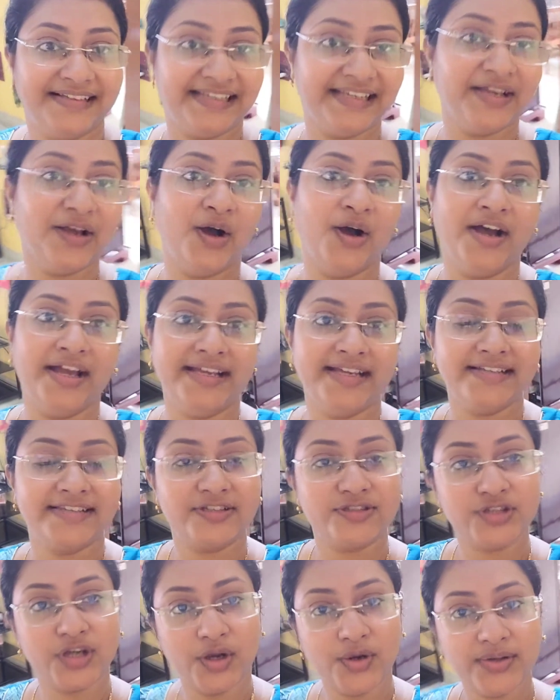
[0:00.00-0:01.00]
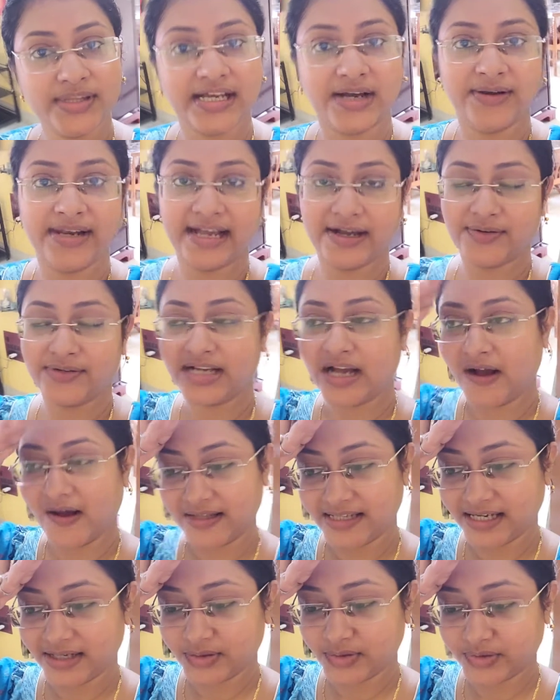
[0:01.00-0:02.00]
কি হয় তো চলো তাহলে এখন
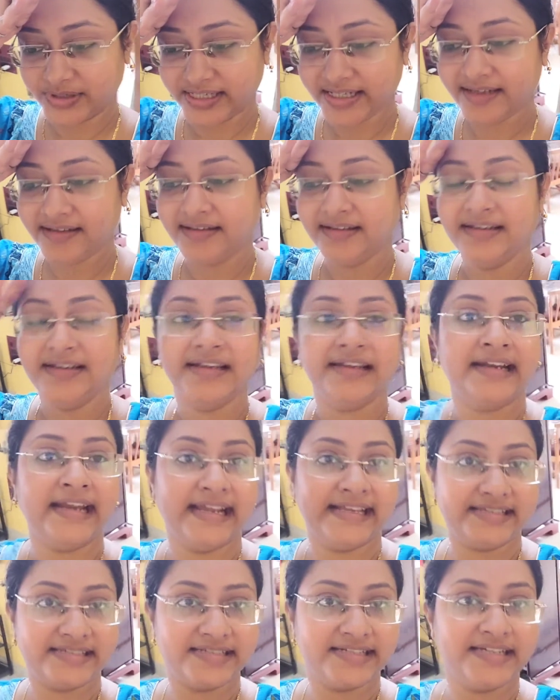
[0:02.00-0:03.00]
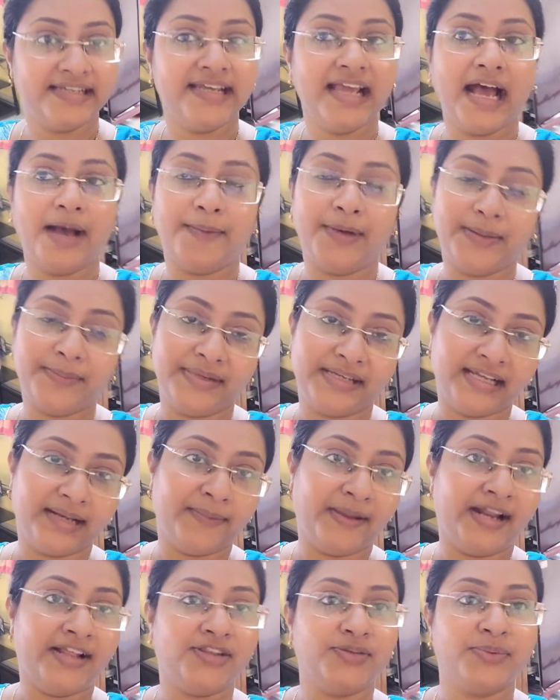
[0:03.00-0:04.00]
খাওয়া দাওয়া করি রেস্ট নিই আবার
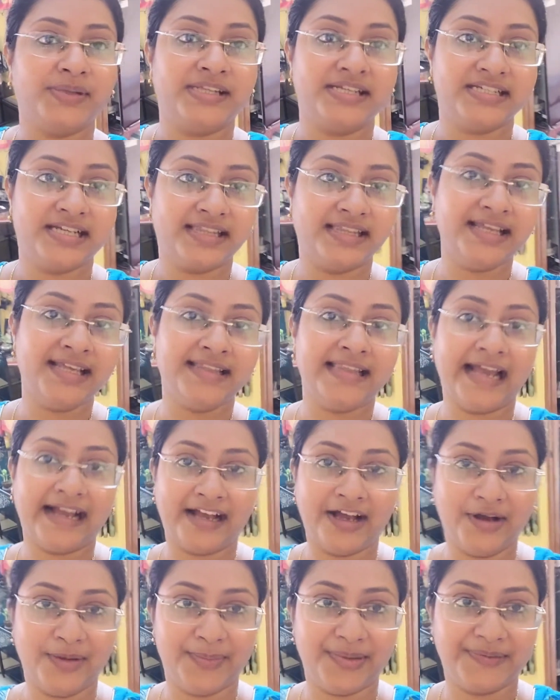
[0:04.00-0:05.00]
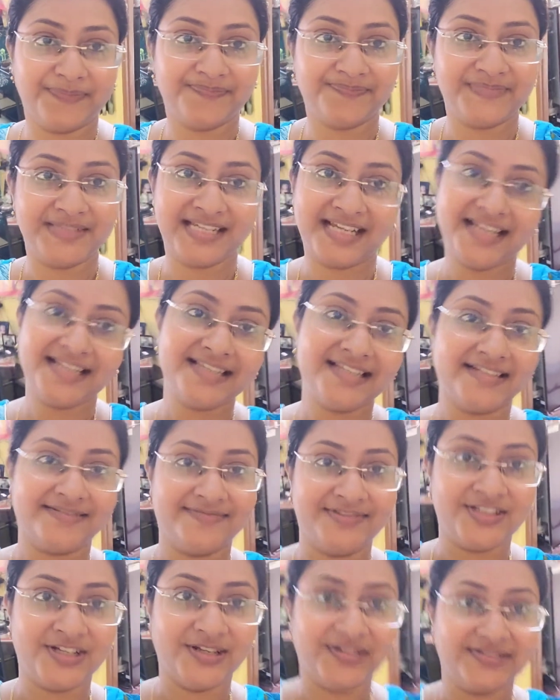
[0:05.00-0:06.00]
বিকেলবেলায় তোমাদের সাথে দেখা হবে ঠিক আছে
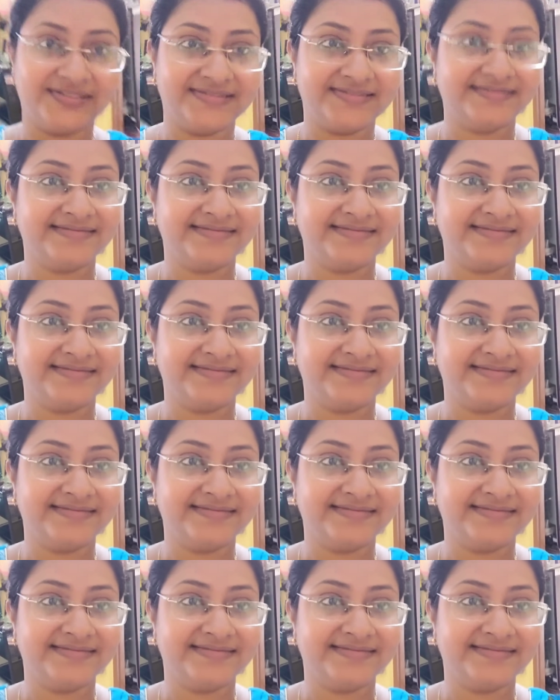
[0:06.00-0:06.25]
চলো